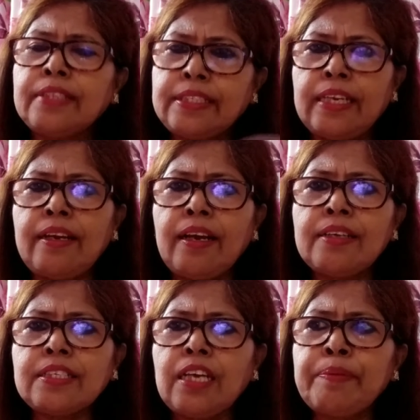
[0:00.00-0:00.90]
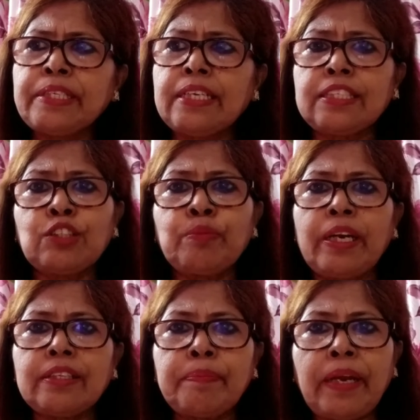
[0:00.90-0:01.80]
টিচাররা গান শেখাবে ঠিক আছে কিন্তু
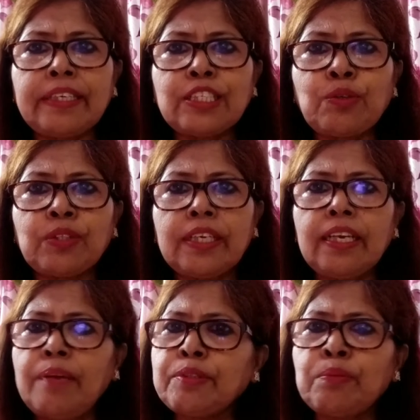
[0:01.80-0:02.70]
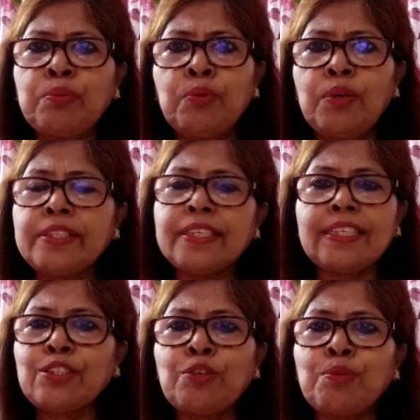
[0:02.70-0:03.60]
বাড়িতে প্র্যাকটিস করতে গেলে আমি তো ভুল ঠিক
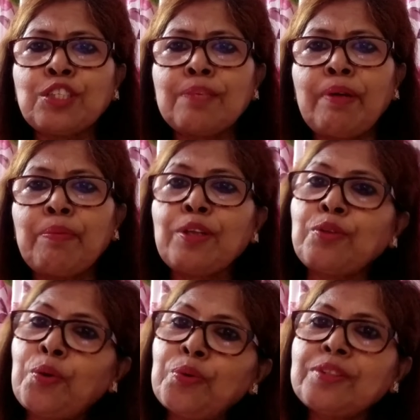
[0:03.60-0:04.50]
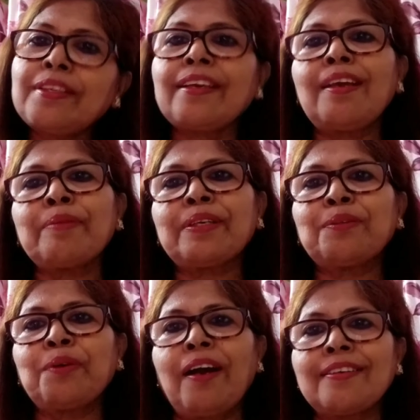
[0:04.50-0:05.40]
কিছুই বুঝতে পারবো না তখন থেকেই আমি
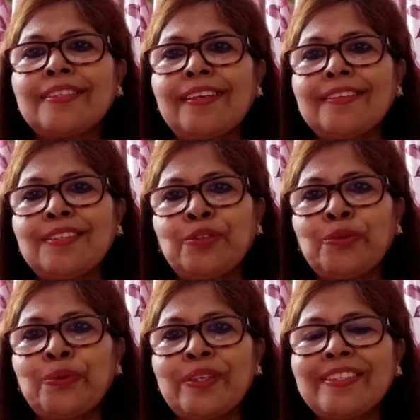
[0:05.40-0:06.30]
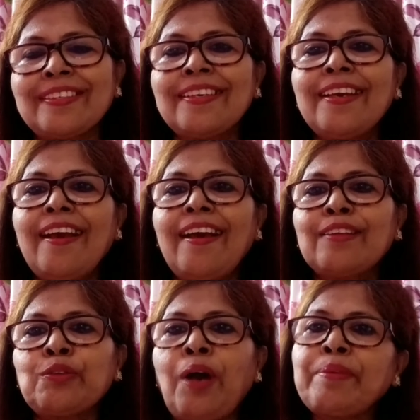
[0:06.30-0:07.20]
কিন্তু গান শেখাটা শুরু করেছি
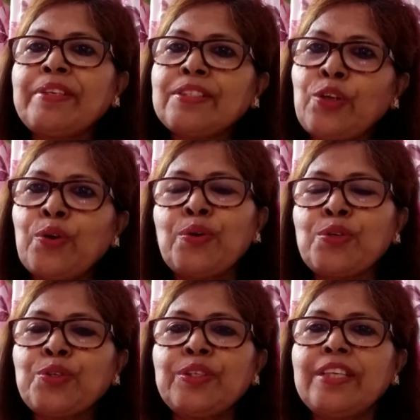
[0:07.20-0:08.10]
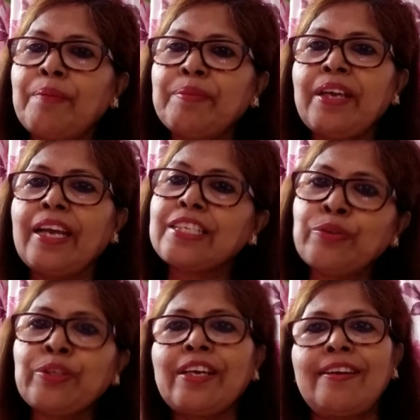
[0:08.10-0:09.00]
তো আমি শঙ্খ সৈনী আমি
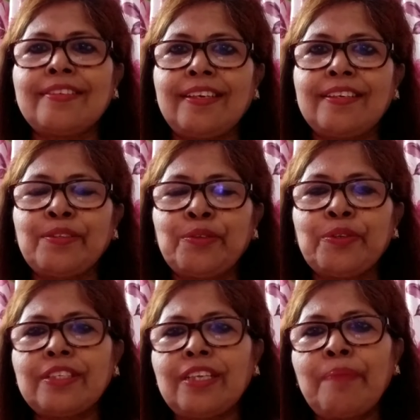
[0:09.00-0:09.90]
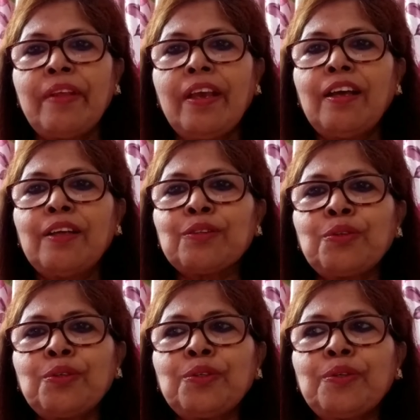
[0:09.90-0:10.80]
একসঙ্গে গান শেখা শুরু করেছিলাম
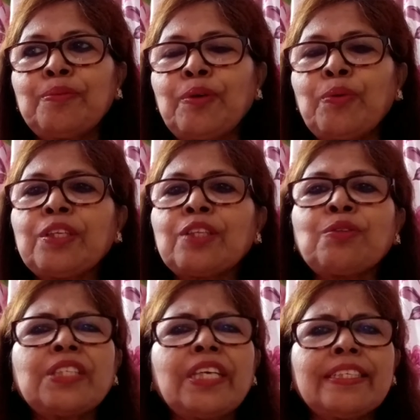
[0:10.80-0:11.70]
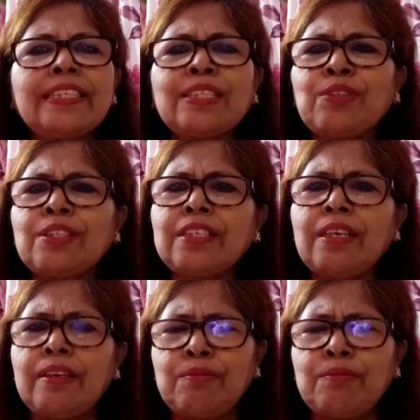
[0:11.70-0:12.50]
তো ওদের তো জেনেটিক্স ওদের যে